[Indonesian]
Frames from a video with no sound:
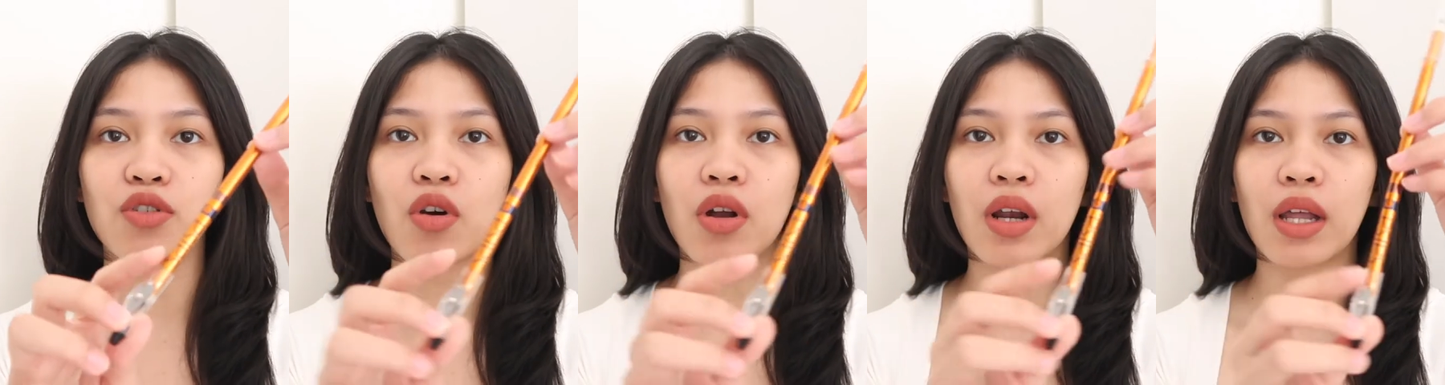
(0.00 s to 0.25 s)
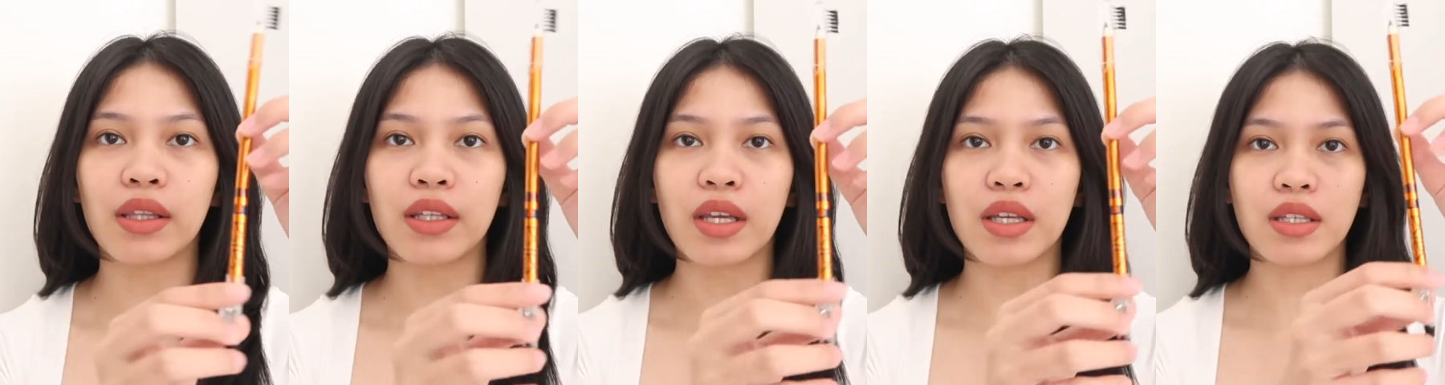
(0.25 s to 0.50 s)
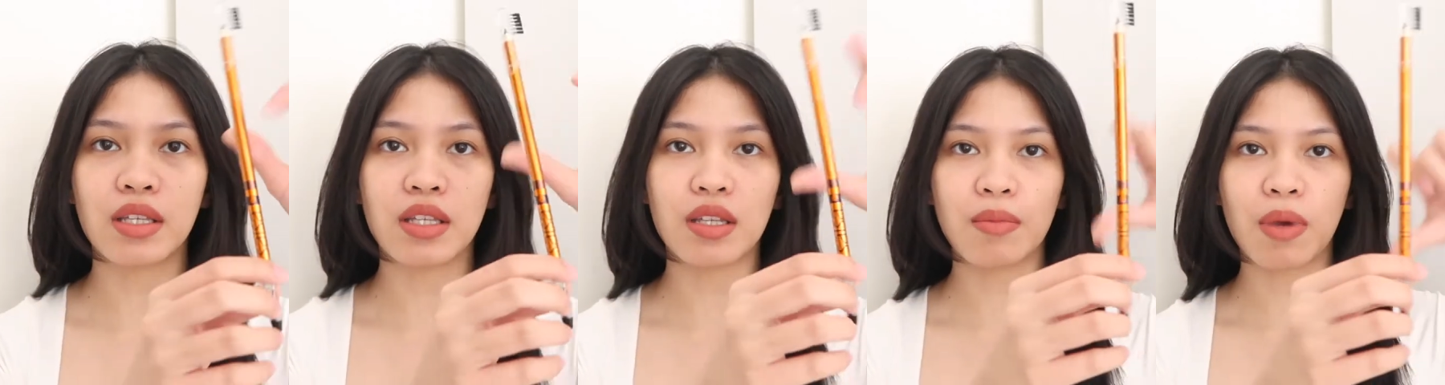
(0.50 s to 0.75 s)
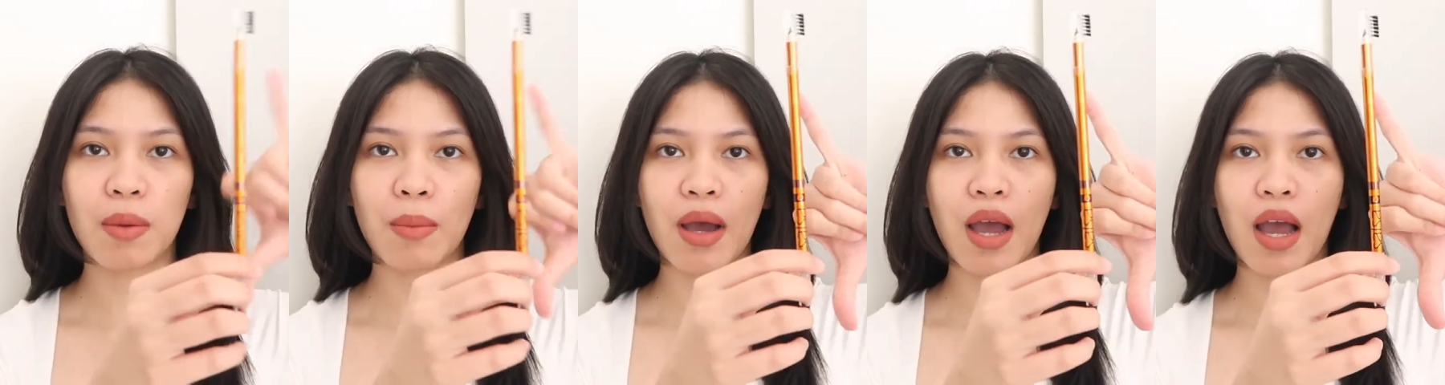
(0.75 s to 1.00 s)
coklatnya. Jadi
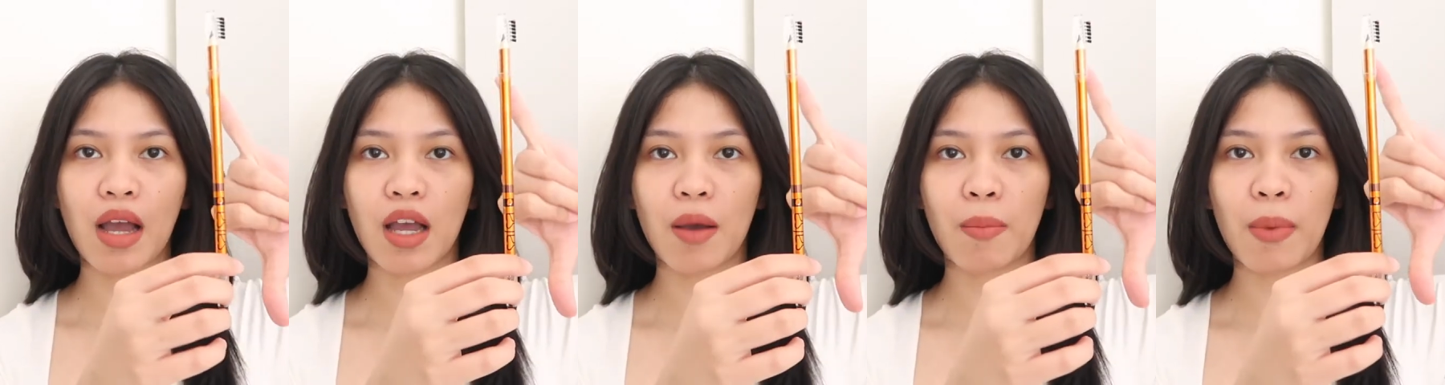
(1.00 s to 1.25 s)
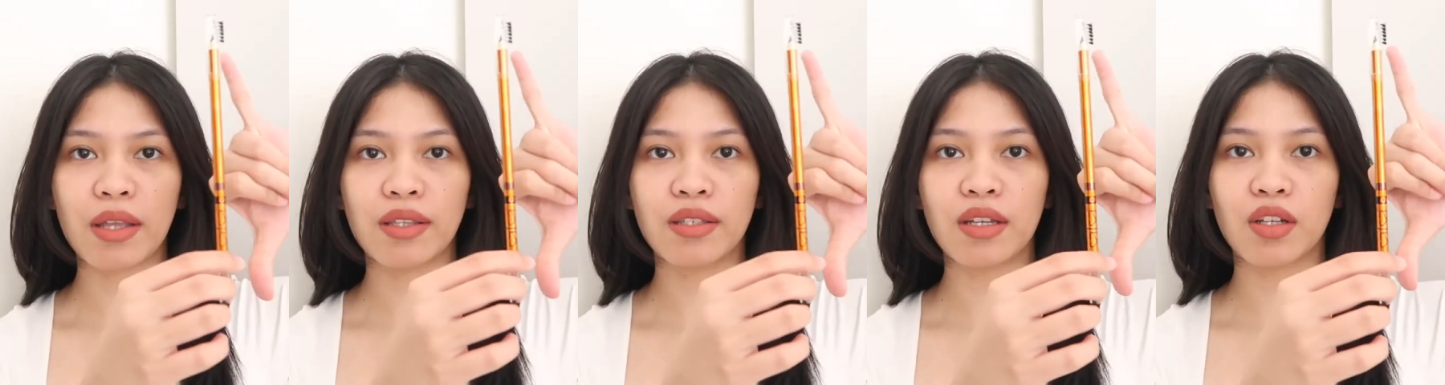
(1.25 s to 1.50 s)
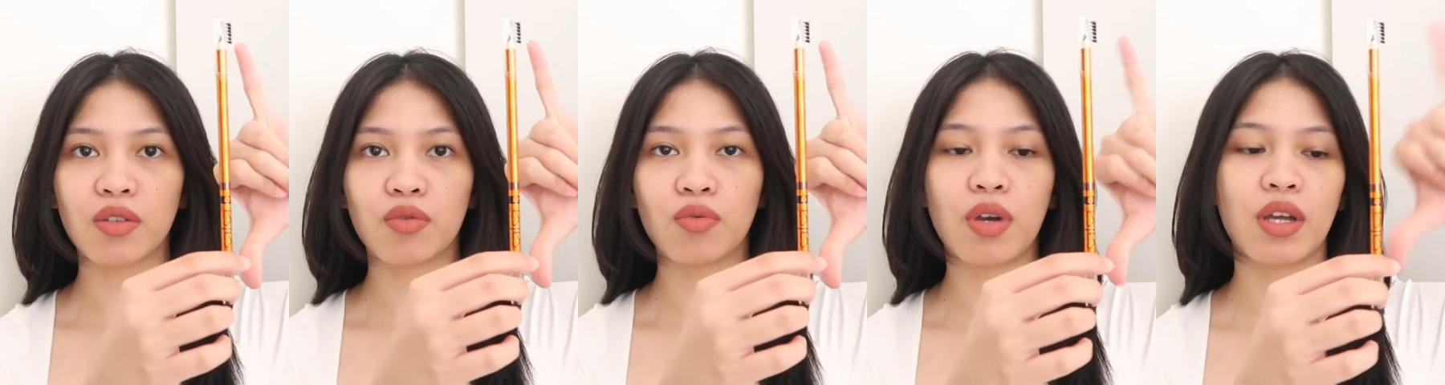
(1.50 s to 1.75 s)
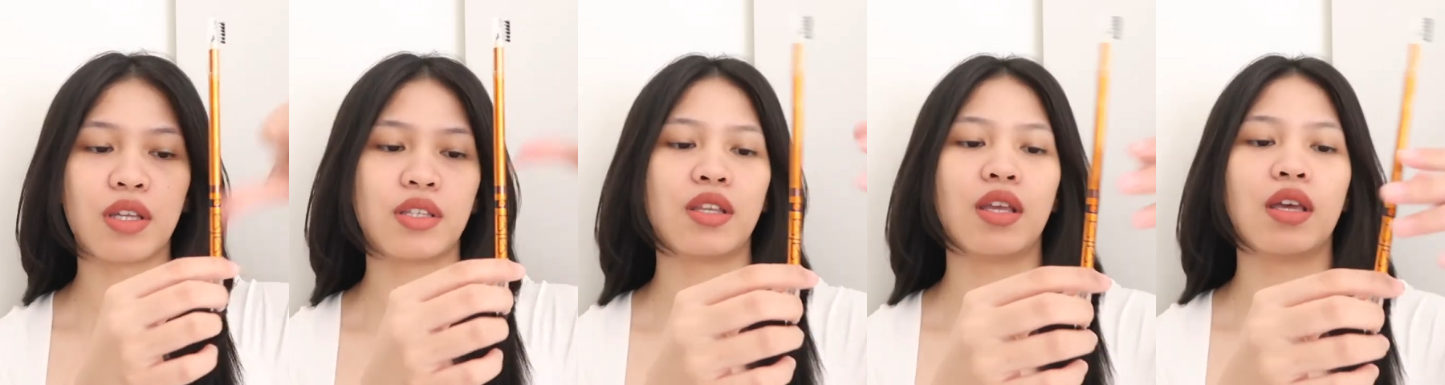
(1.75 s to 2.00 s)
memang agak panjang
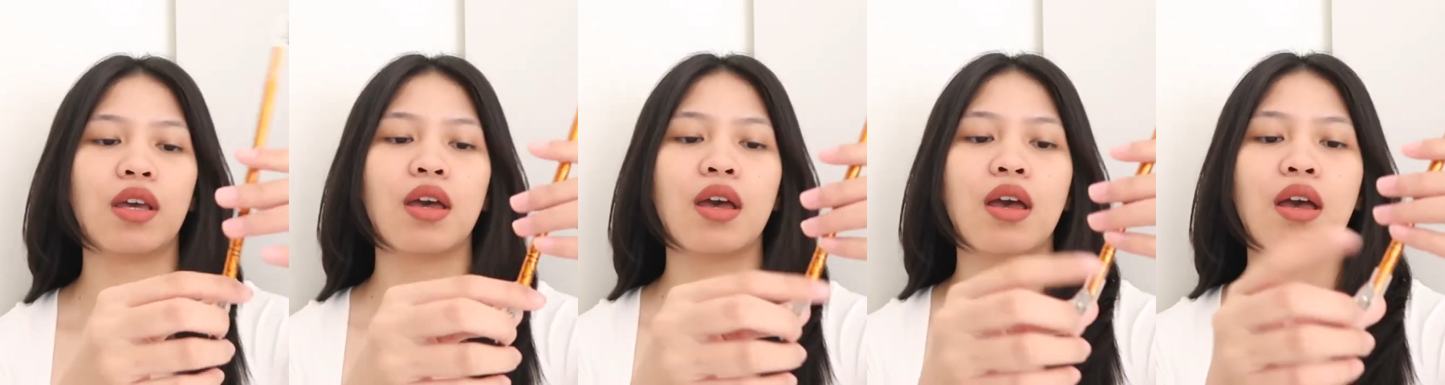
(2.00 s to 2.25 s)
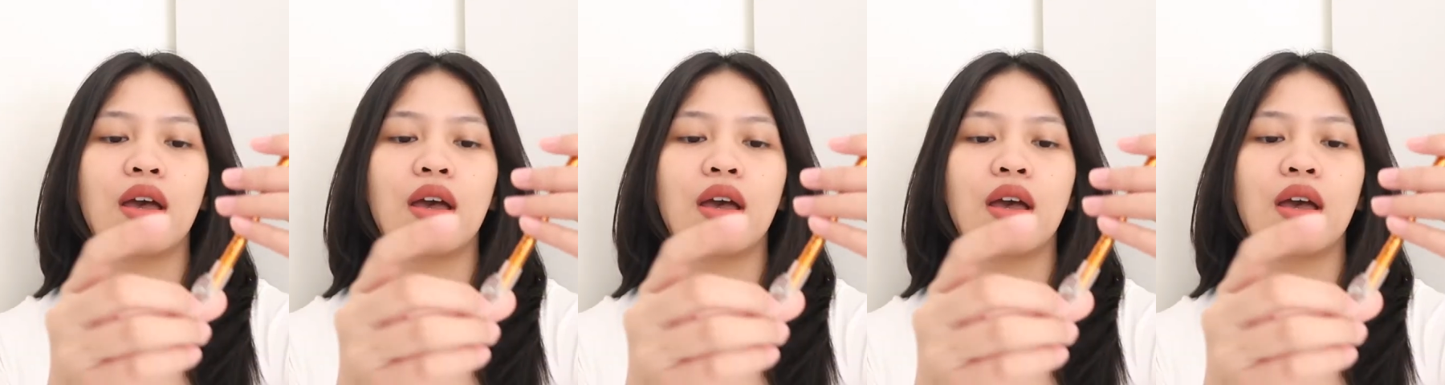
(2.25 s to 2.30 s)
juga sih.